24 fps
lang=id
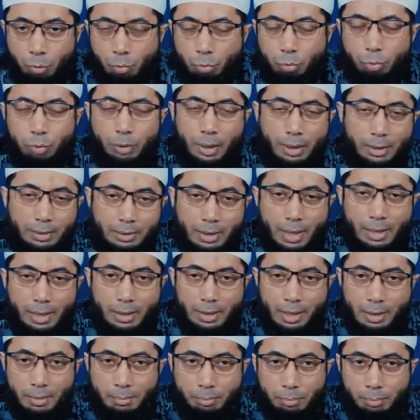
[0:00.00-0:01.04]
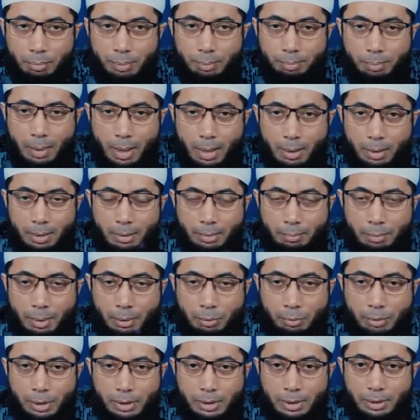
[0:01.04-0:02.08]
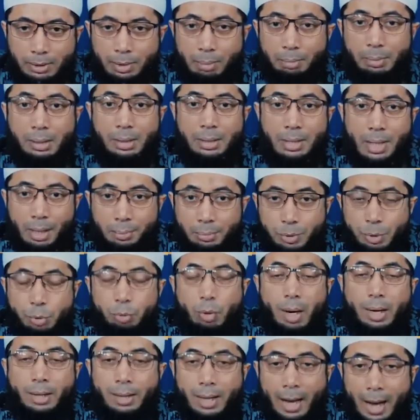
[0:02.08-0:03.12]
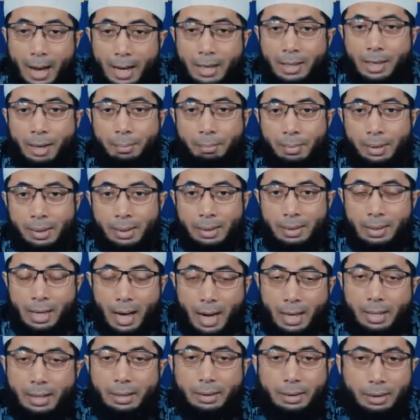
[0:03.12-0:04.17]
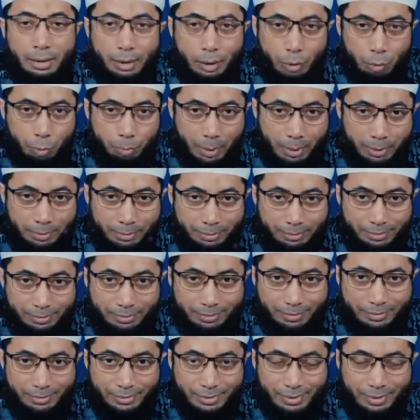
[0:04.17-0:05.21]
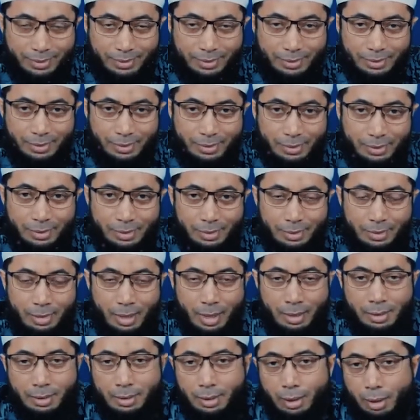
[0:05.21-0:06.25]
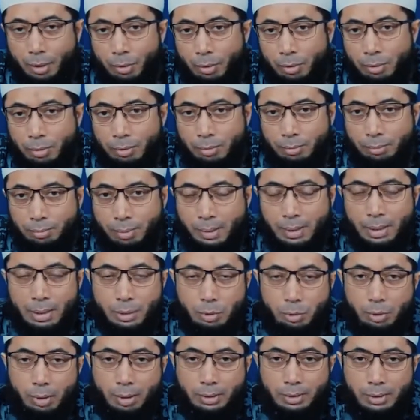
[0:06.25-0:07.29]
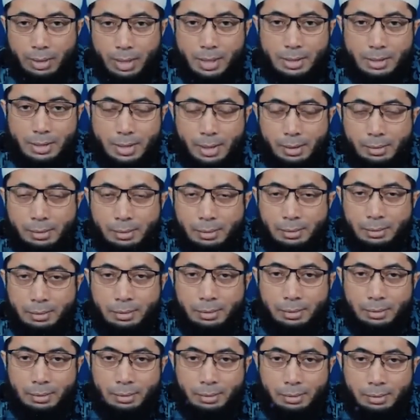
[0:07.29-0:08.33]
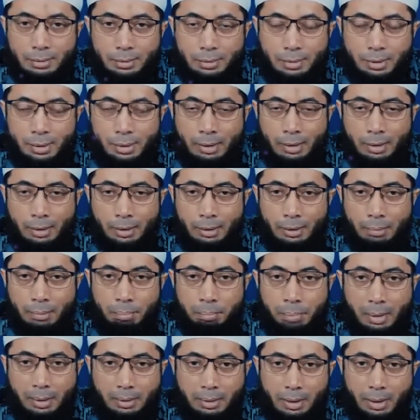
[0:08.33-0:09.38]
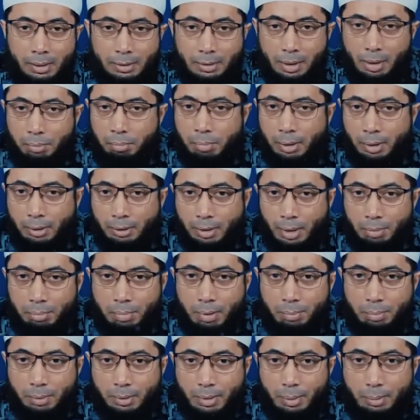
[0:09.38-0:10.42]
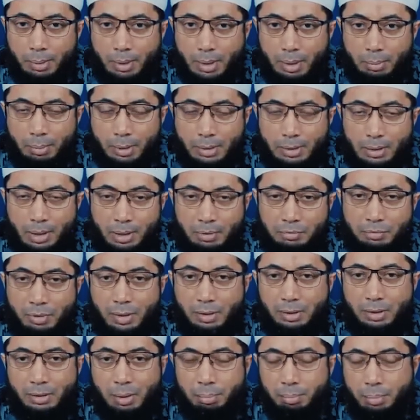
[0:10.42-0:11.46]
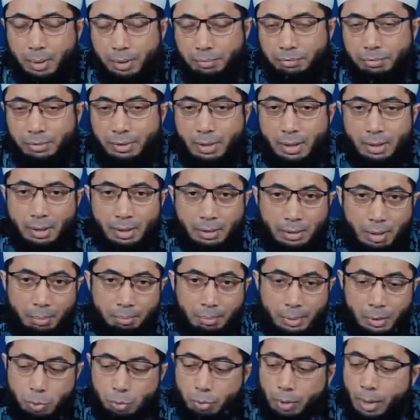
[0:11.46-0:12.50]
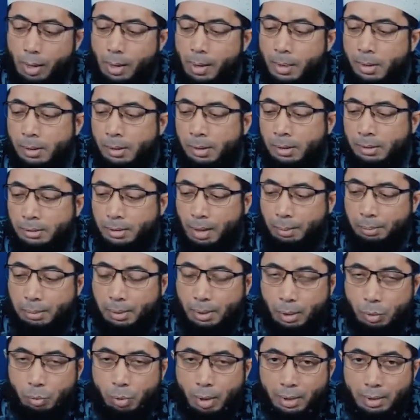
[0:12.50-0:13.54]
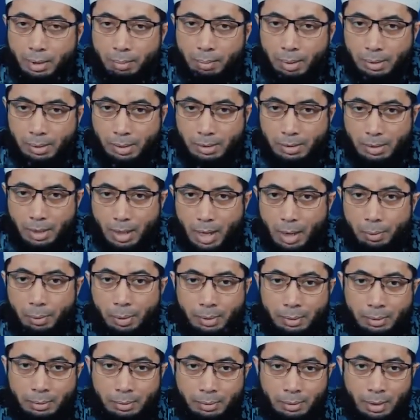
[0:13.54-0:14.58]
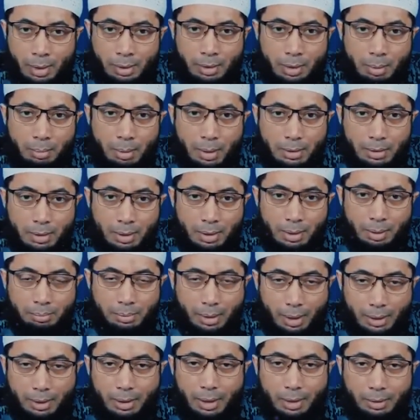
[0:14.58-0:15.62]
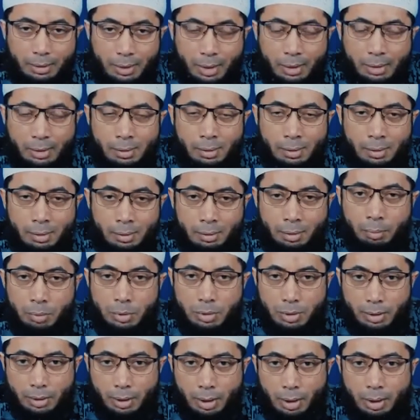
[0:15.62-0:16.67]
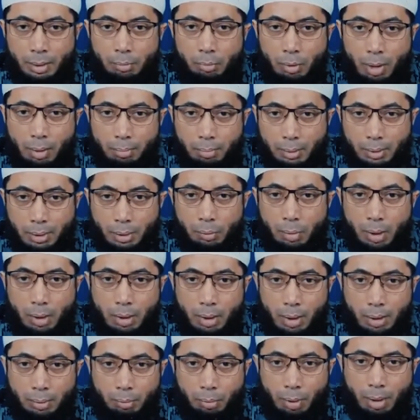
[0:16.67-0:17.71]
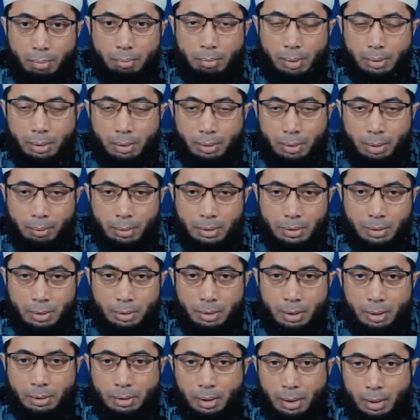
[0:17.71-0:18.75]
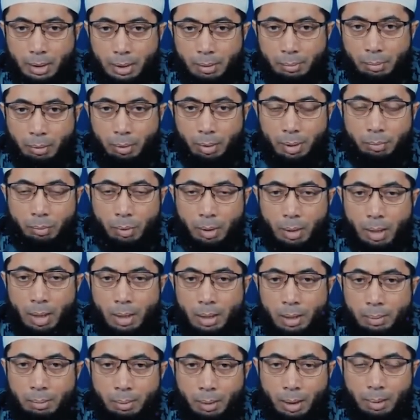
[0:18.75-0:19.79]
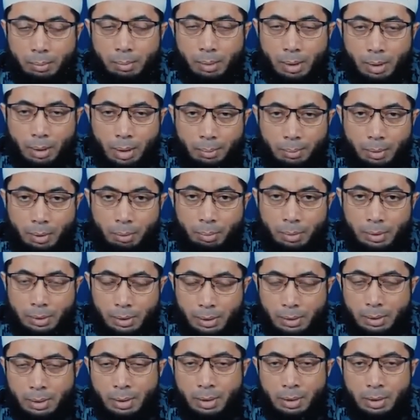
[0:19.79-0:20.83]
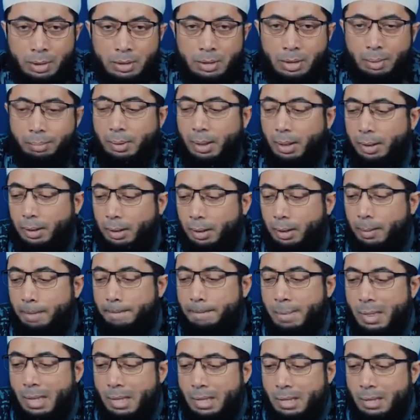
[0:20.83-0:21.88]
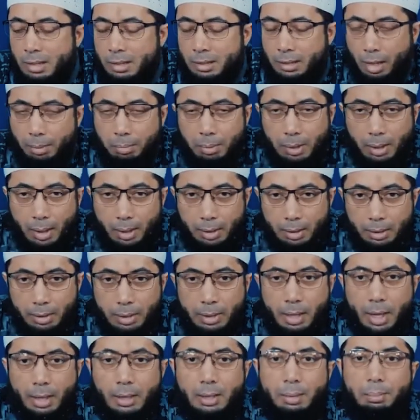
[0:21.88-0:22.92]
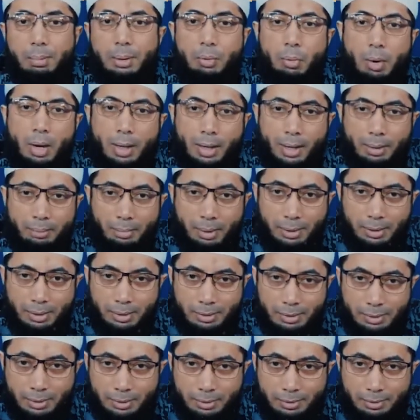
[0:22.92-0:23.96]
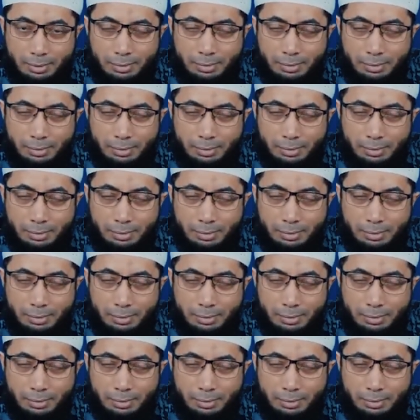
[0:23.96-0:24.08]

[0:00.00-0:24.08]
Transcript: kuntukan tanah dan batu nisan, tapi di dalam situ ada alam, ada kehidupan. Ya. Anda kalau pernah sholat jenazah, di empat kali takbir. Takbir pertama Anda baca Al-Fatihah tanpa iftitah dan tanpa surah. Takbir kedua Anda baca salawat yang Anda baca dalam tahiyat ya. Allahumma salli ala Muhammadin wa ala ali Muhammadin kama sallaita ala Ibrahim wa ala ali Ibrahim innaka Hamidum Majid sampai akhir. Takbir yang ketiga Anda mendoakan mayit.